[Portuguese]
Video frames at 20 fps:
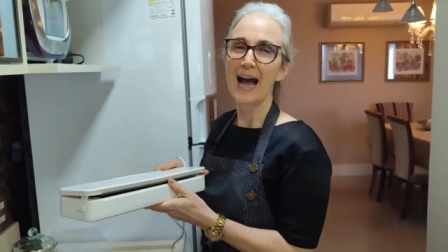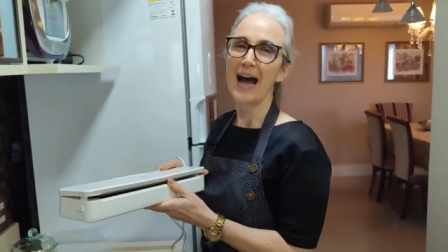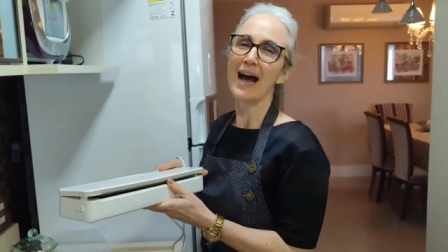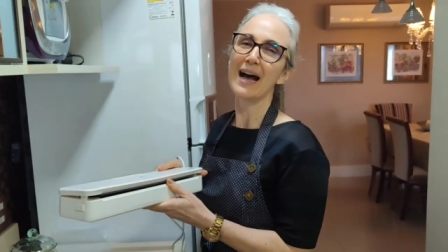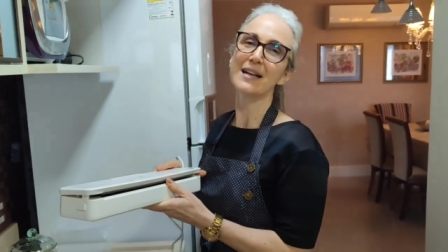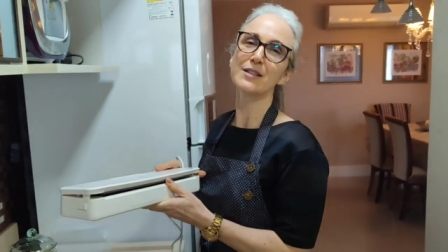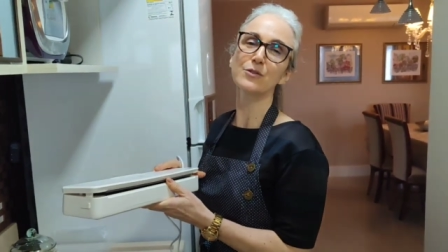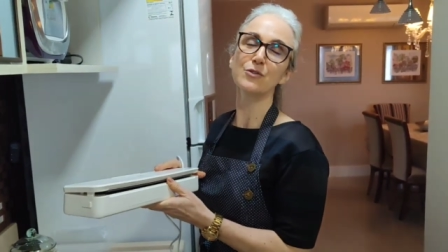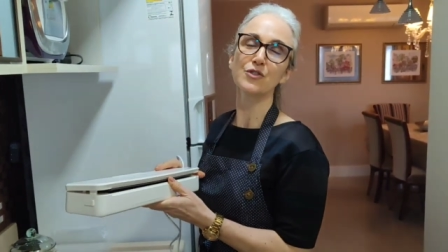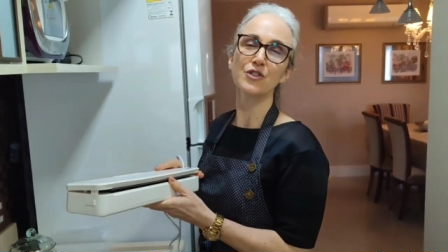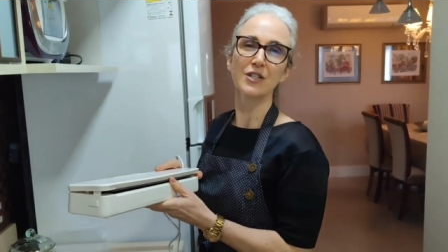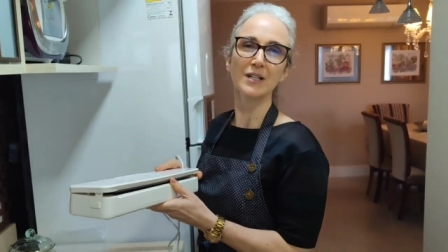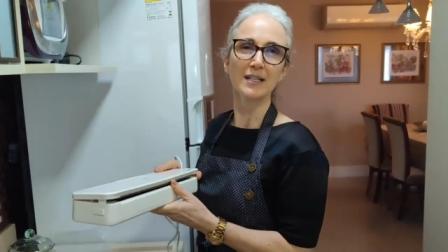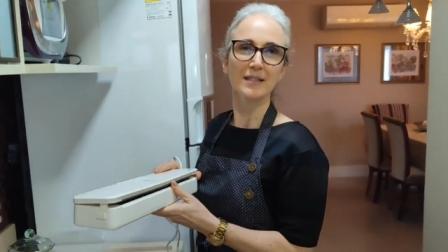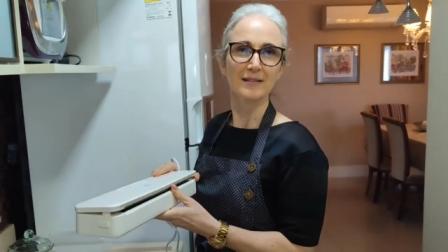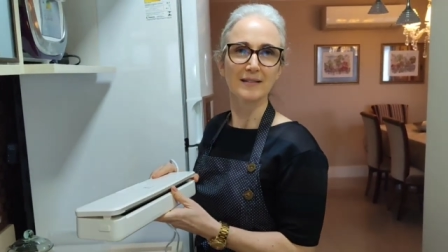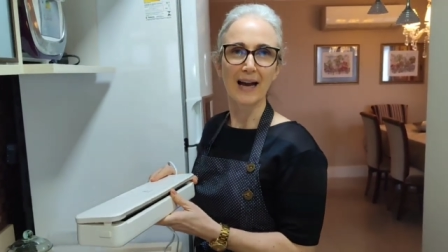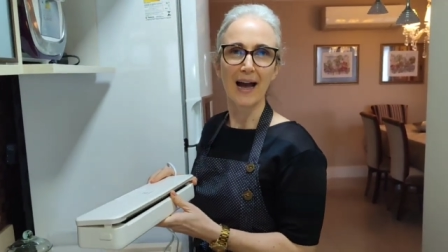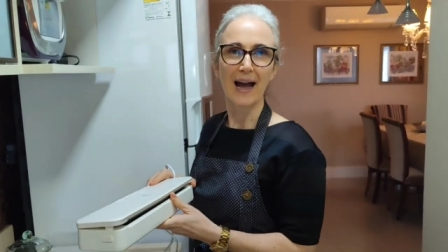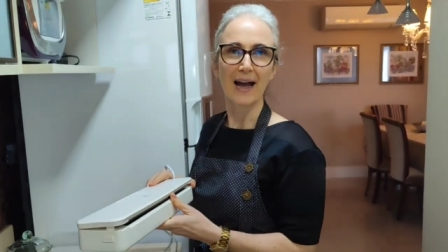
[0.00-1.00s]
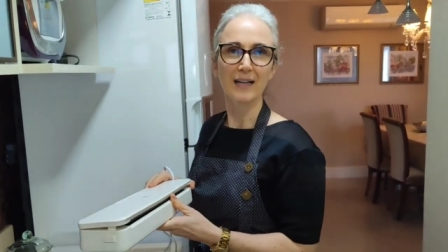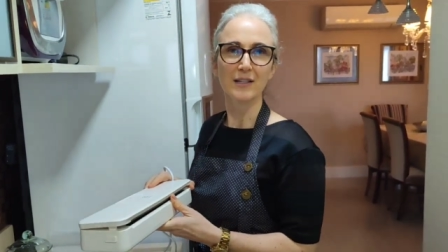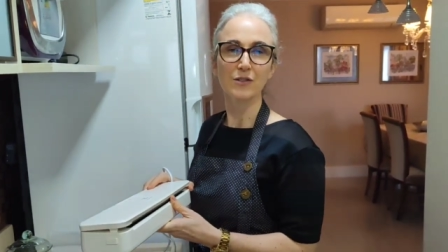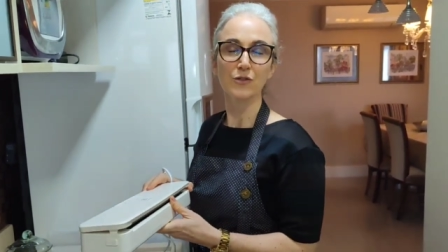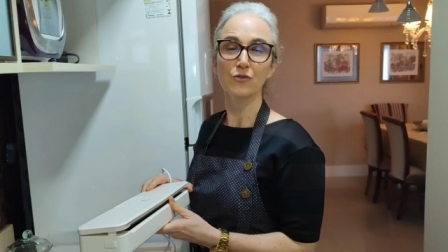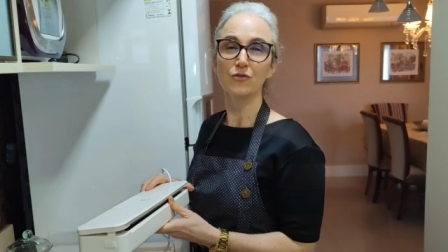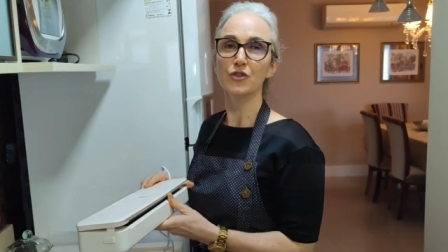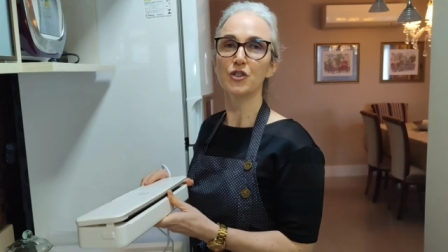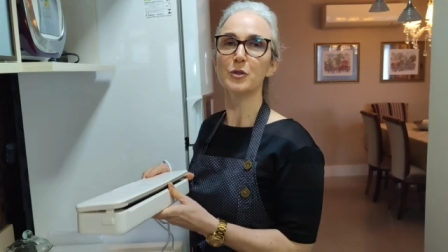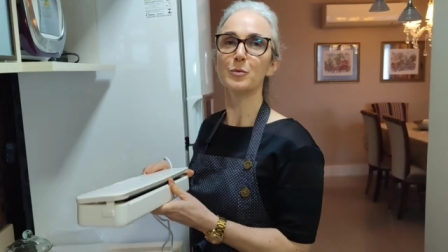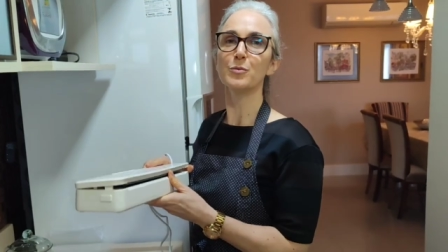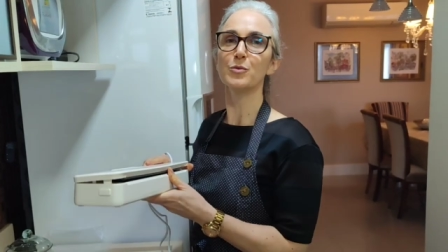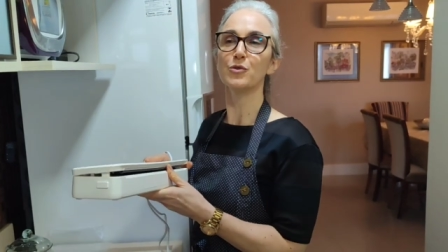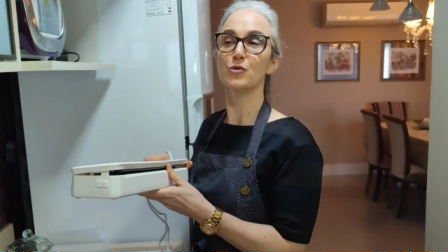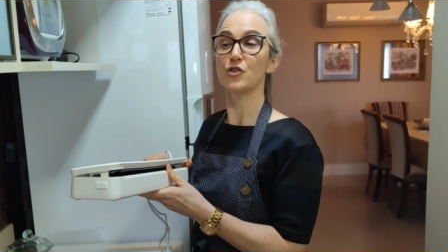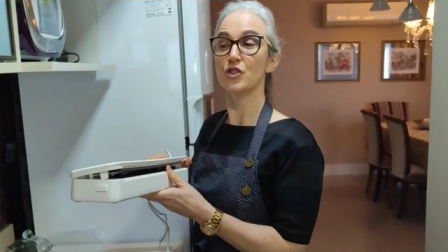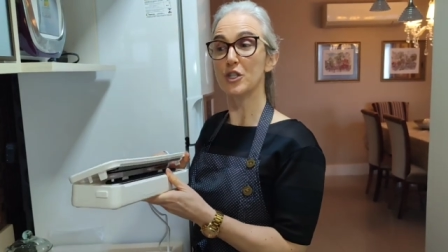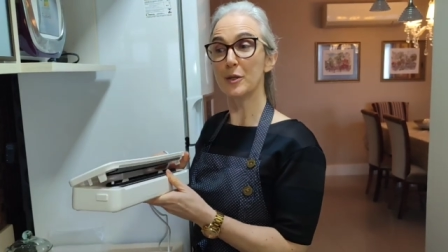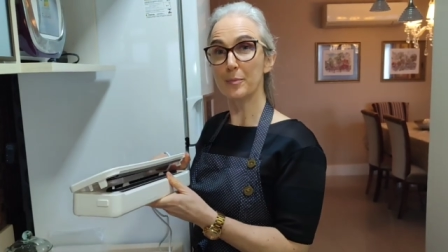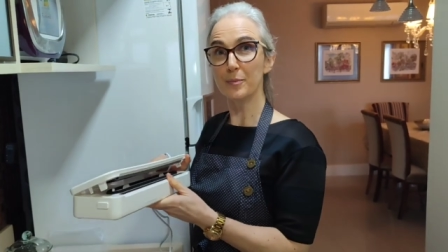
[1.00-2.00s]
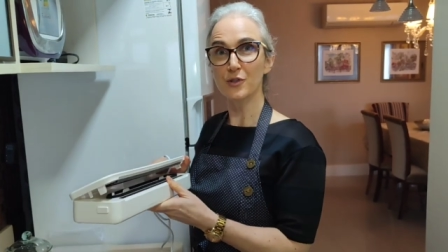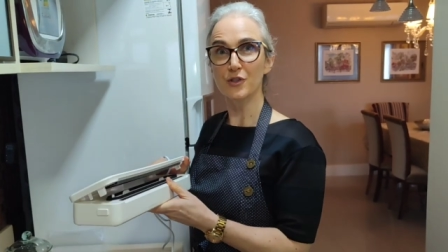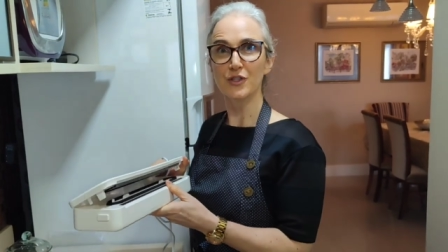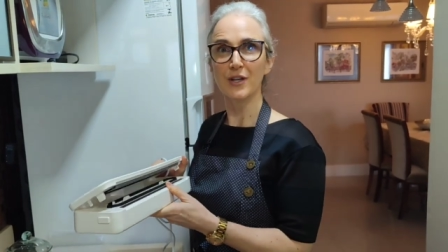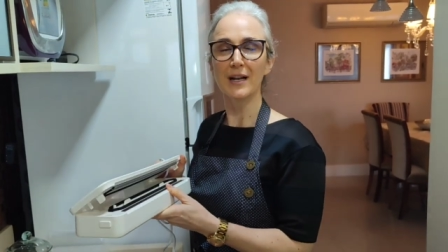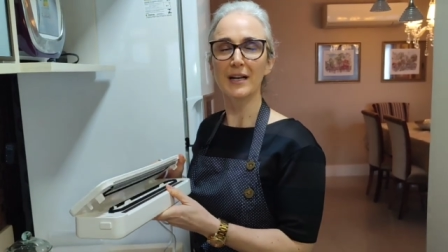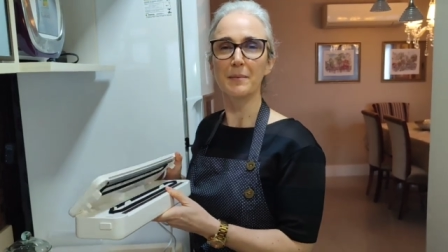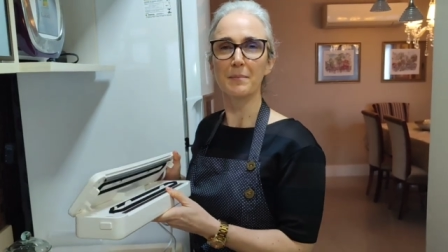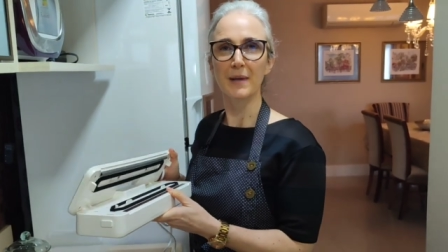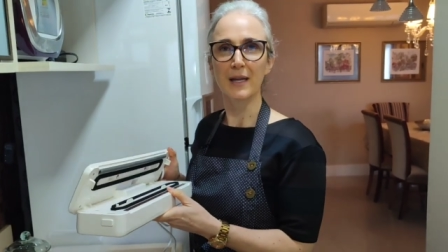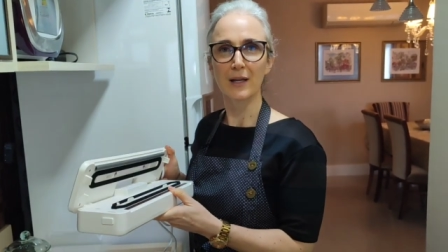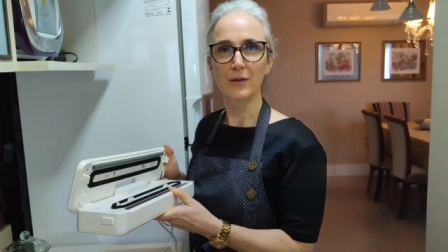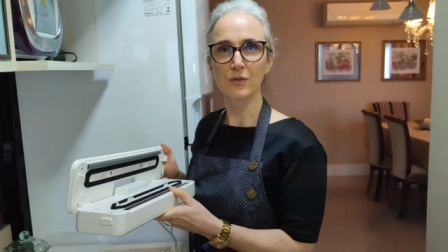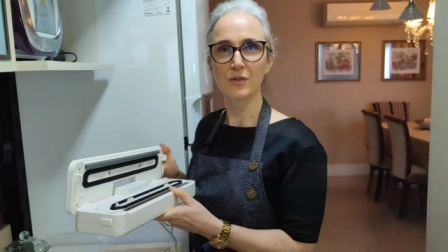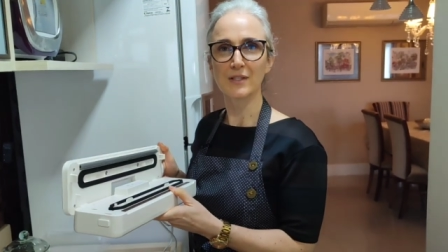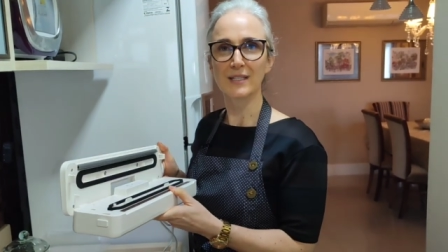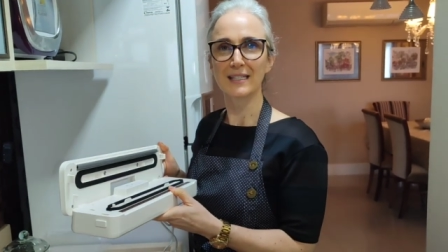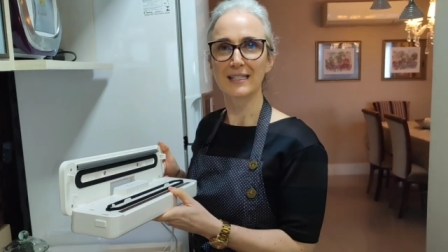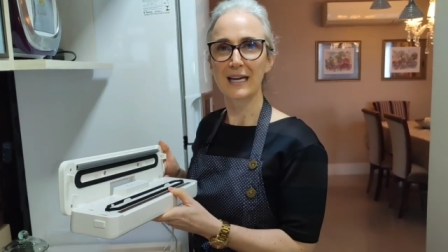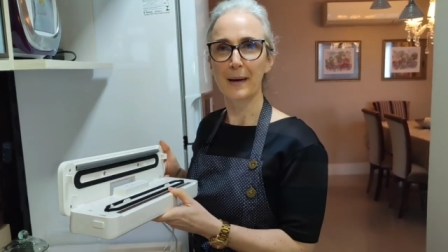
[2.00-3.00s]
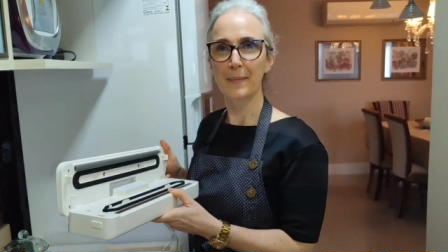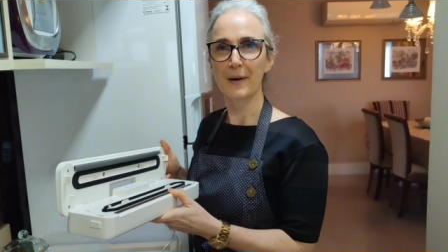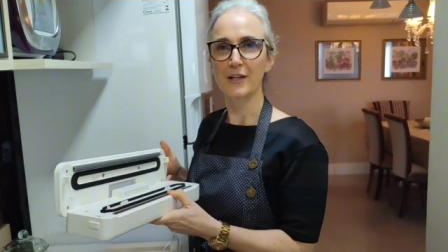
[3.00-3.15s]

as utilidades, o tipo, tipos de alimentos que dá